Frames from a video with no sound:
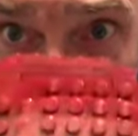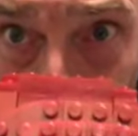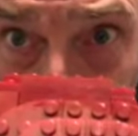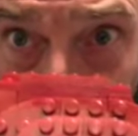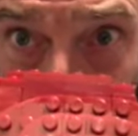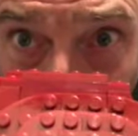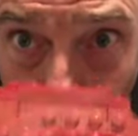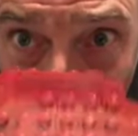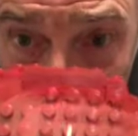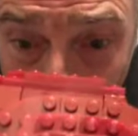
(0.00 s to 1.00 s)
Finita con
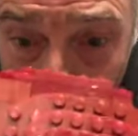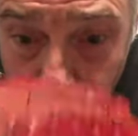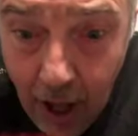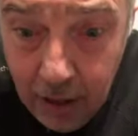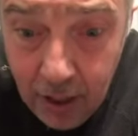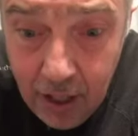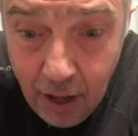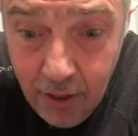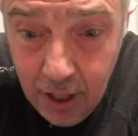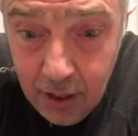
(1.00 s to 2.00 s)
la seconda parte,
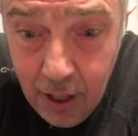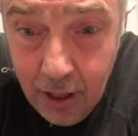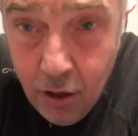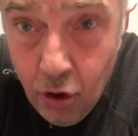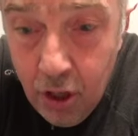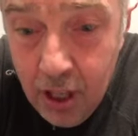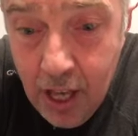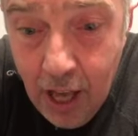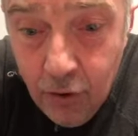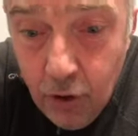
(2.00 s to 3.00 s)
chiaramente
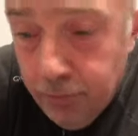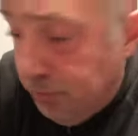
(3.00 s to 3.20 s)
colleghiamo